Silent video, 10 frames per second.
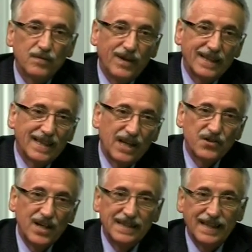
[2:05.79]
fatta la
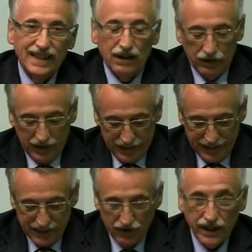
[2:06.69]
scelta della
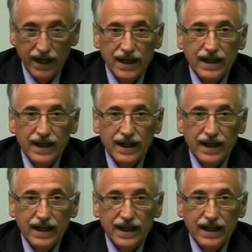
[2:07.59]
localizzazione,